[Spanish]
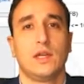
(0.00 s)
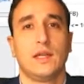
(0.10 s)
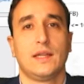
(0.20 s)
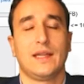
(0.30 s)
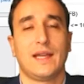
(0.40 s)

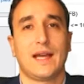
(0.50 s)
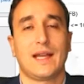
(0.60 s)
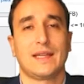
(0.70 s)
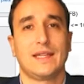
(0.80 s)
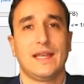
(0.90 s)
de
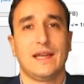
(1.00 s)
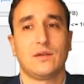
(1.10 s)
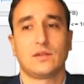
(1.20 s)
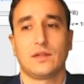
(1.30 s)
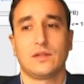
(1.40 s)
garantía,
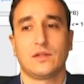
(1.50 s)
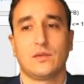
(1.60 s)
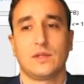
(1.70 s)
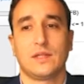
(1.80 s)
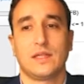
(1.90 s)

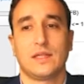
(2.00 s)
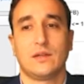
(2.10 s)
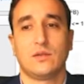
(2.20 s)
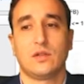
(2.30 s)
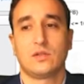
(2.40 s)
457
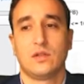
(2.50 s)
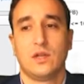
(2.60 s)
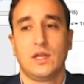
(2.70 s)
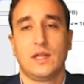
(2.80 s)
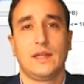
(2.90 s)
euros
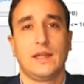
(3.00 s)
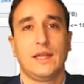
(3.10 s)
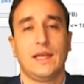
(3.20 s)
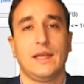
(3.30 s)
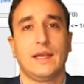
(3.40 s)

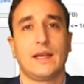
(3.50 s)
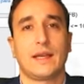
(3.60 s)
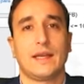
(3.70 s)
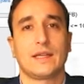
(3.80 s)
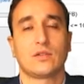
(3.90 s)
de
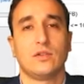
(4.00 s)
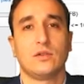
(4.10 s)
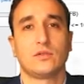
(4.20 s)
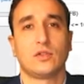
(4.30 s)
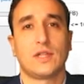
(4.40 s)

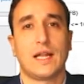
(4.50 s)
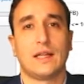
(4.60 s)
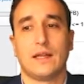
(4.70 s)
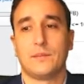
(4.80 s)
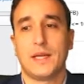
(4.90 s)
riesgo
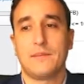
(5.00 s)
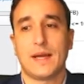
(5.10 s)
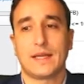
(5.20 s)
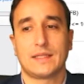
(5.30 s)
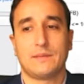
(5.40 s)
total, de
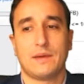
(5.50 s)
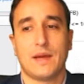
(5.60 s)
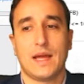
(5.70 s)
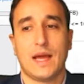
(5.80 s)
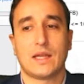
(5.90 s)
prima que se me
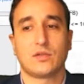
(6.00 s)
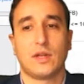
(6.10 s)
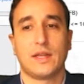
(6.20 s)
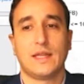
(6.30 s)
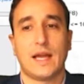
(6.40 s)
va a
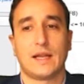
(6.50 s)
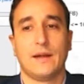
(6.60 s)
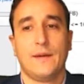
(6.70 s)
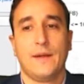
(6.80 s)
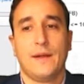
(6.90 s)
solicitar.
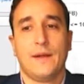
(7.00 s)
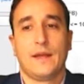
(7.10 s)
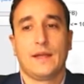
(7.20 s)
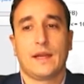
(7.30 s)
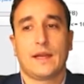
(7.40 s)

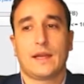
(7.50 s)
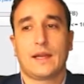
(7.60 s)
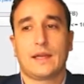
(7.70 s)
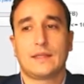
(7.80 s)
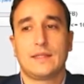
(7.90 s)

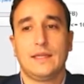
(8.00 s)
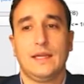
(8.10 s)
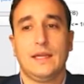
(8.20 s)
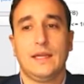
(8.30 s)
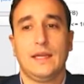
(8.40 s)
Si
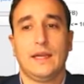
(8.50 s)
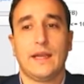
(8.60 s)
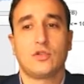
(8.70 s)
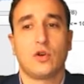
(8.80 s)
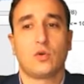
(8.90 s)

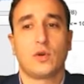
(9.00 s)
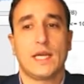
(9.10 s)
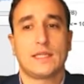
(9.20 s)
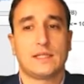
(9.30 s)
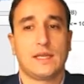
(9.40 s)
eso
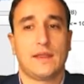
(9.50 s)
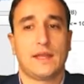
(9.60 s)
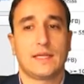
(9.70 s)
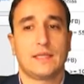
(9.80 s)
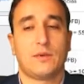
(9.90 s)
ocurriese, se
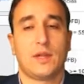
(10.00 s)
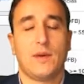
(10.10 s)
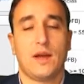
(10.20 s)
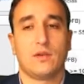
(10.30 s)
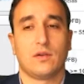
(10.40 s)
cerrase por
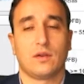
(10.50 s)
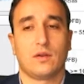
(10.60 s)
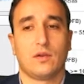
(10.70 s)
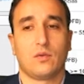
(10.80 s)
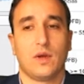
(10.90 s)
debajo,
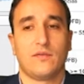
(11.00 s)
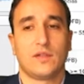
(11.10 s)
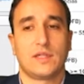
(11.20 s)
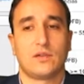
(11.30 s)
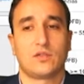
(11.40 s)
con lo cual
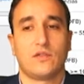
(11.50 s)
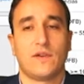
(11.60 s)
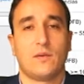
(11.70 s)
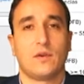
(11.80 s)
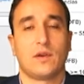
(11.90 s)
fuese a nuestro
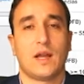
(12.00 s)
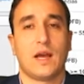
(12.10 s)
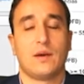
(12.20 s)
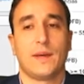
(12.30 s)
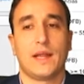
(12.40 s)
favor
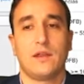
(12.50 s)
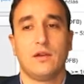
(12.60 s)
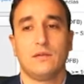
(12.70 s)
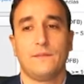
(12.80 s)
la operación,